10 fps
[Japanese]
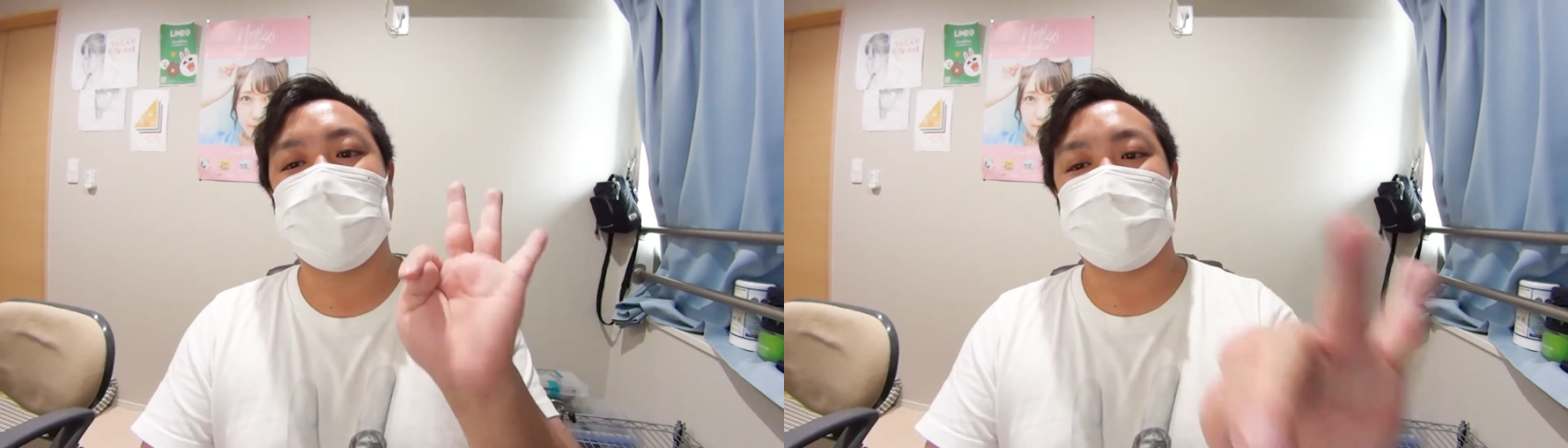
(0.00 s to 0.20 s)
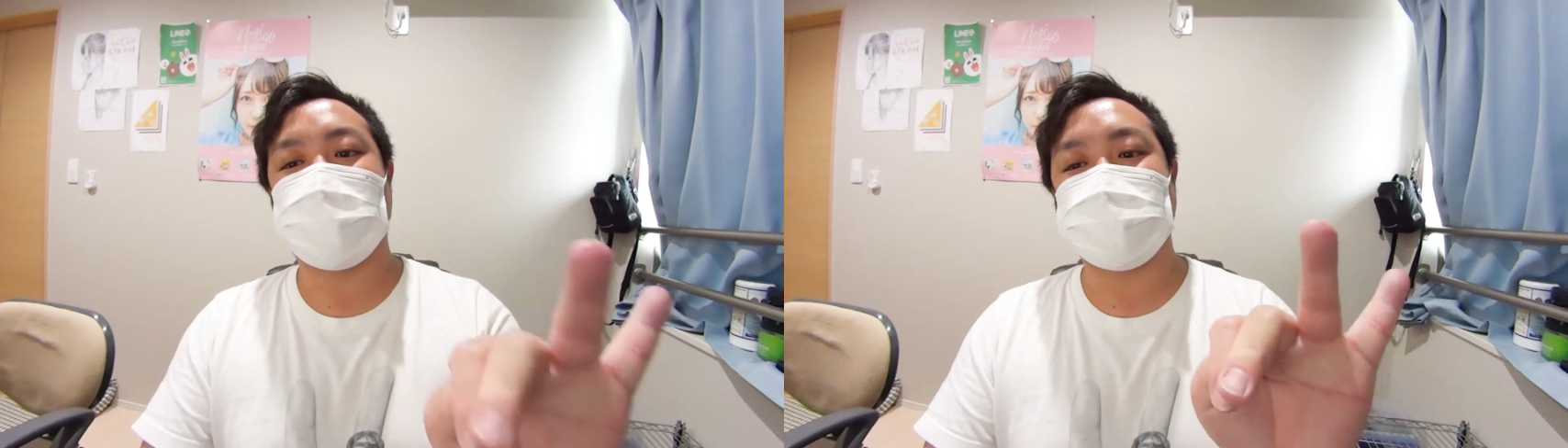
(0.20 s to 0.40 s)

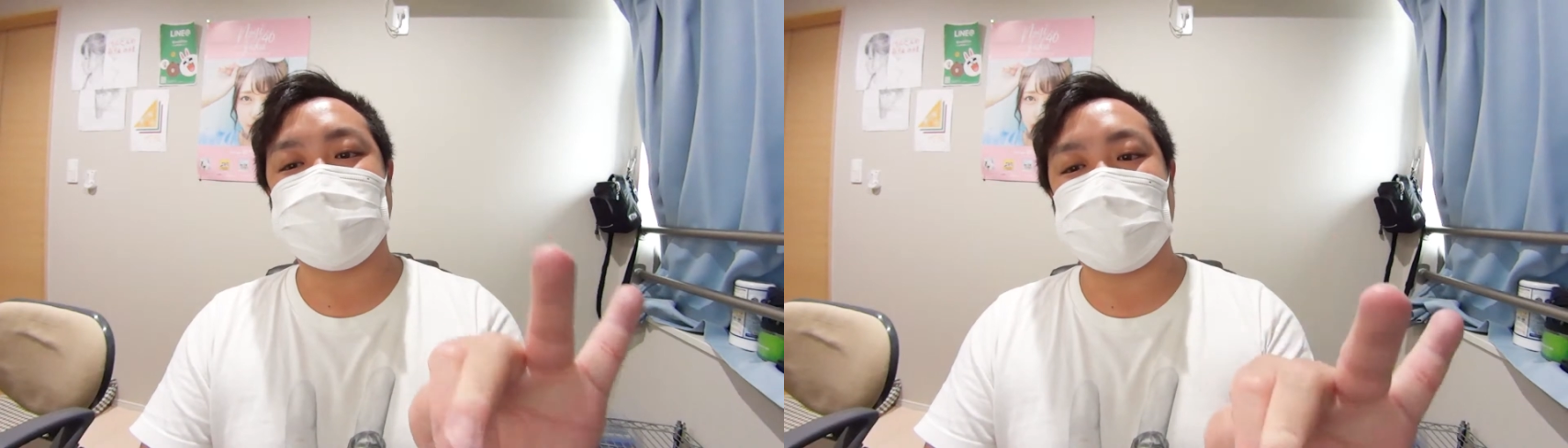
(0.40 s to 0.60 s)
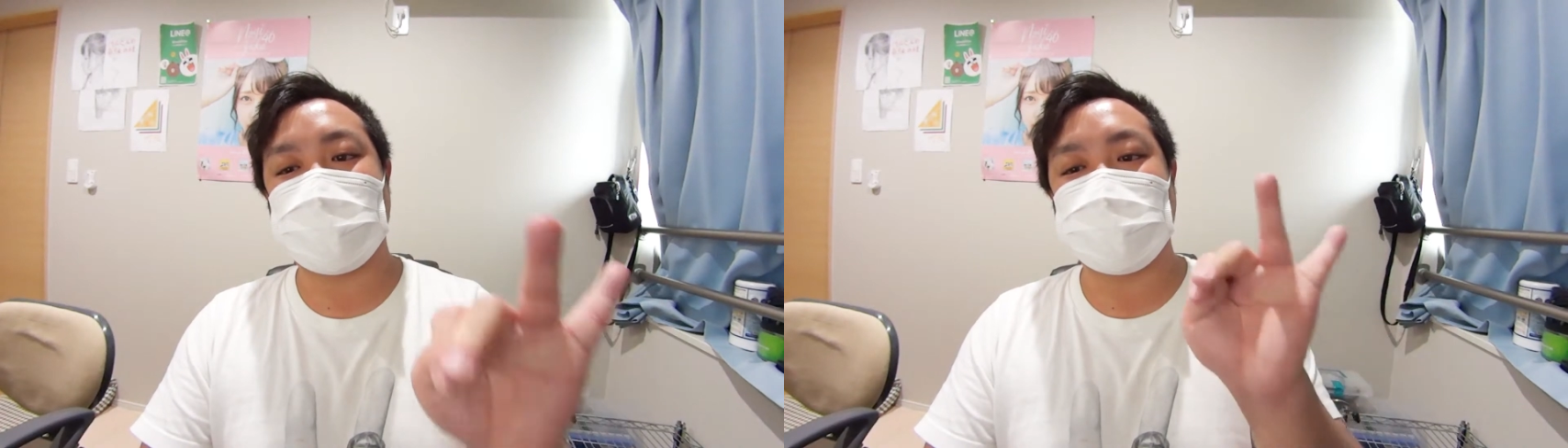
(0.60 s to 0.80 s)
堀
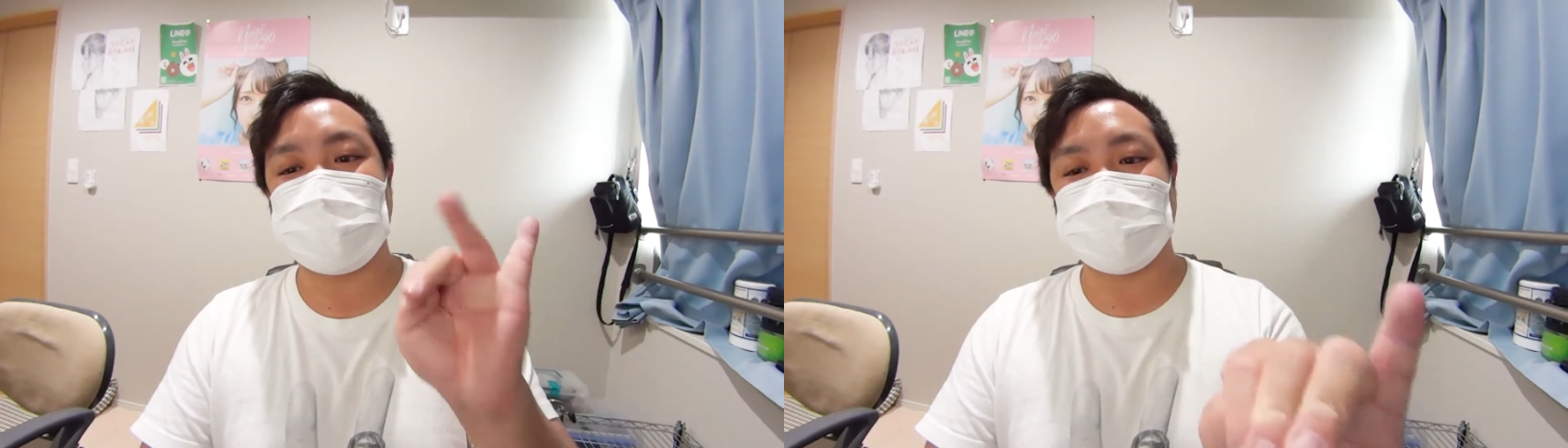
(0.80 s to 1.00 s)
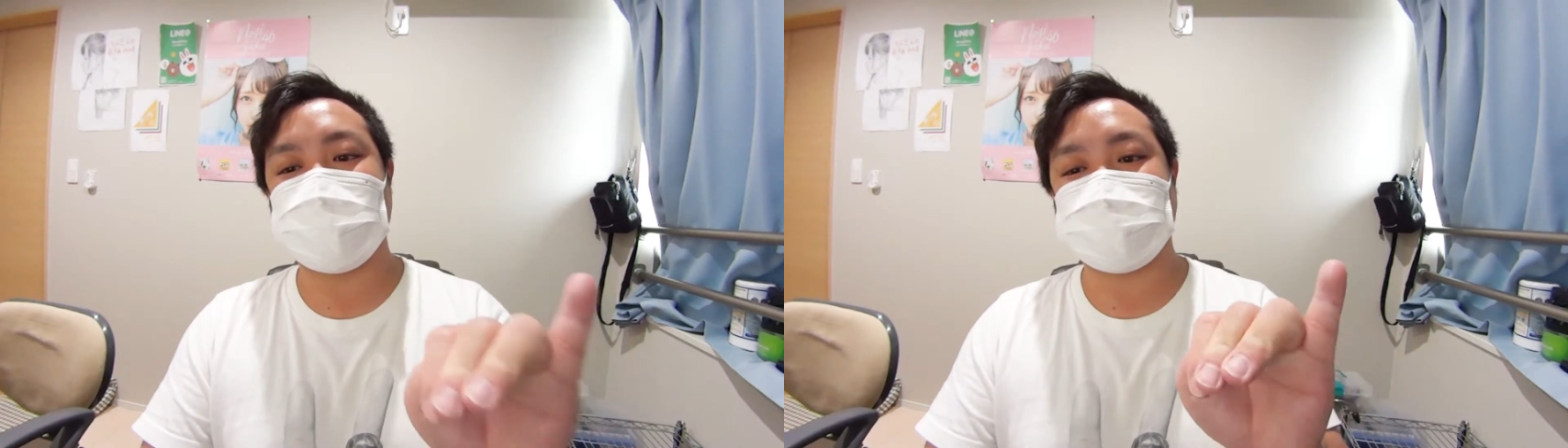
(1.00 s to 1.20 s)
さん、
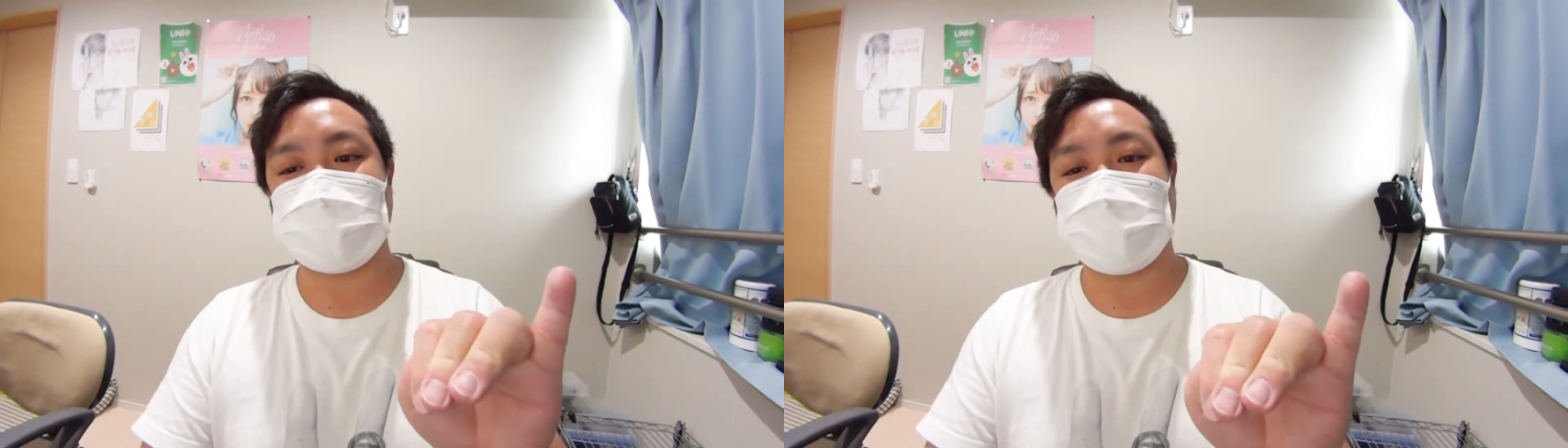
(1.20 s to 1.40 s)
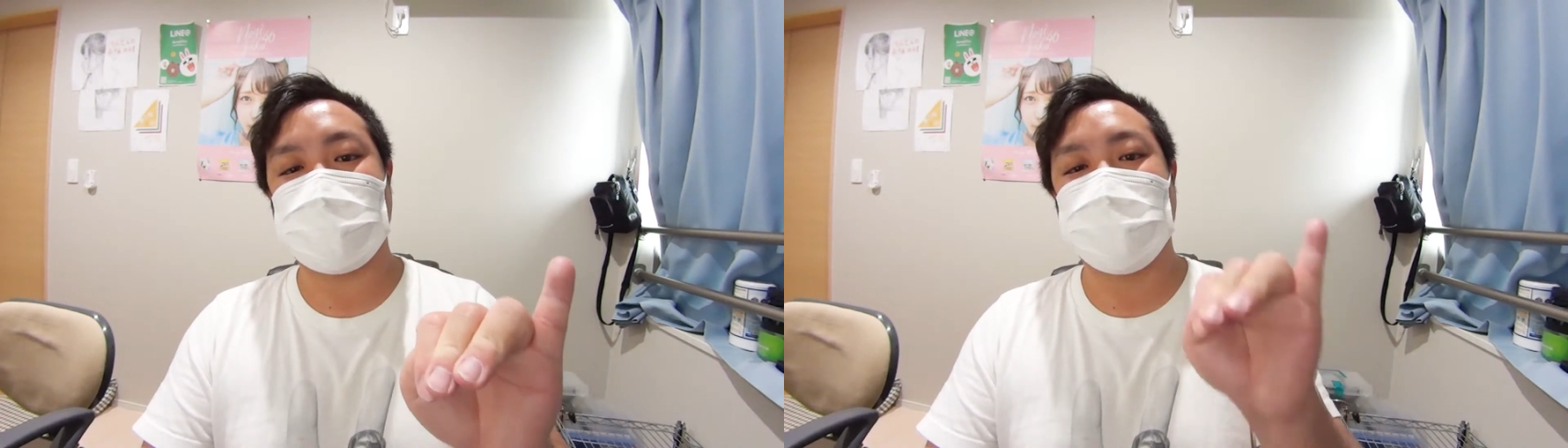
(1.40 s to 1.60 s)
与田
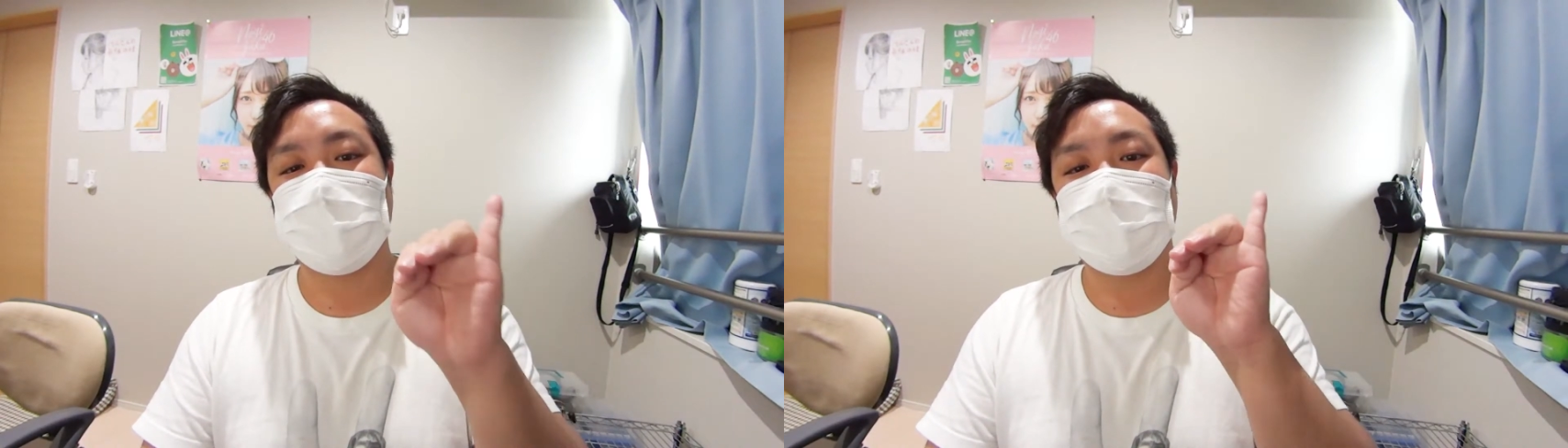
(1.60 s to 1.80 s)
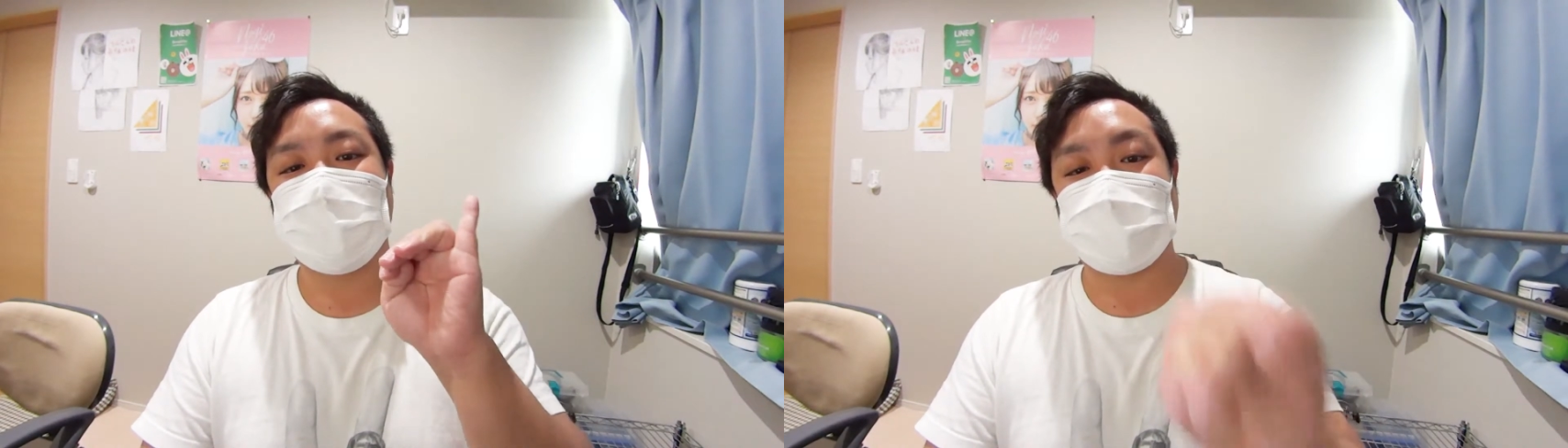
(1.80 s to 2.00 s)
さ
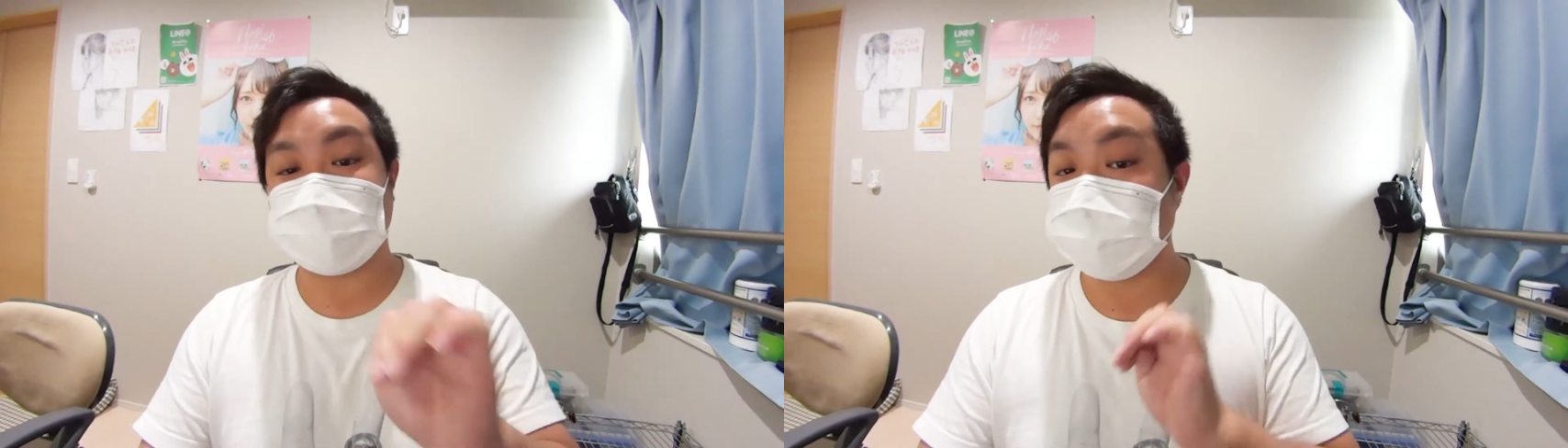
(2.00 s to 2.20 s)
ん、松